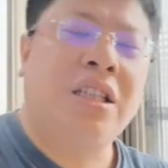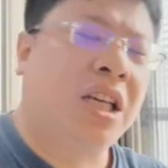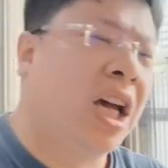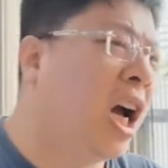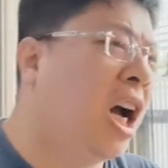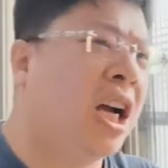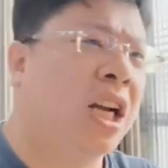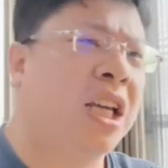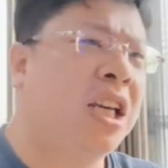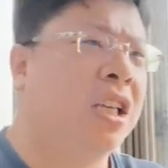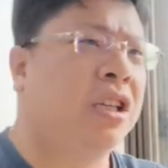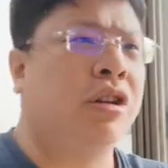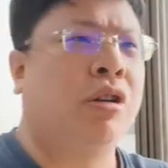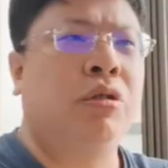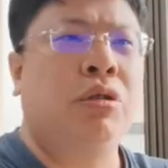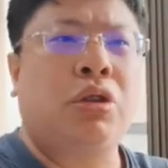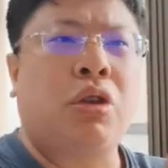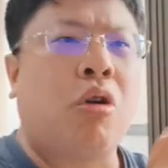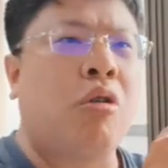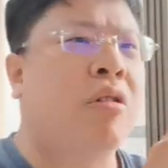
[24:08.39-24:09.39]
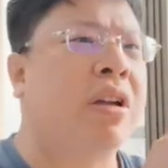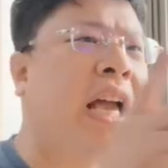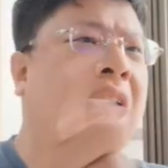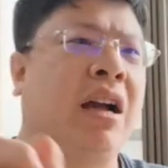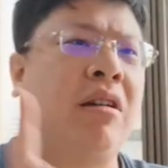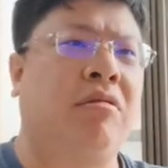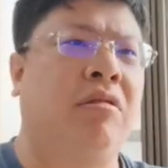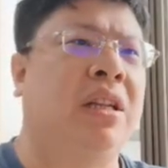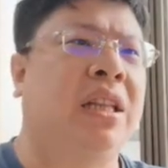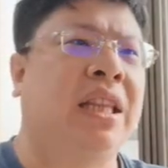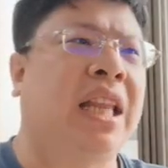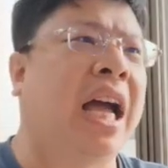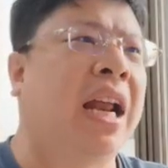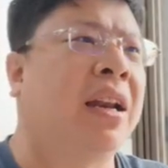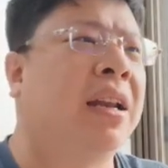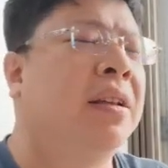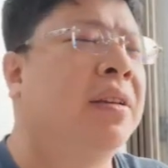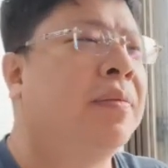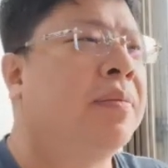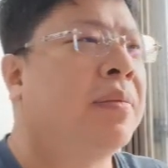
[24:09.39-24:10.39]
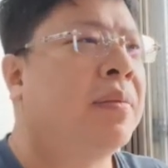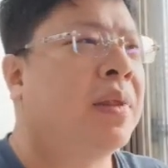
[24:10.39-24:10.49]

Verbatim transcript: 彻底从东亚滚蛋，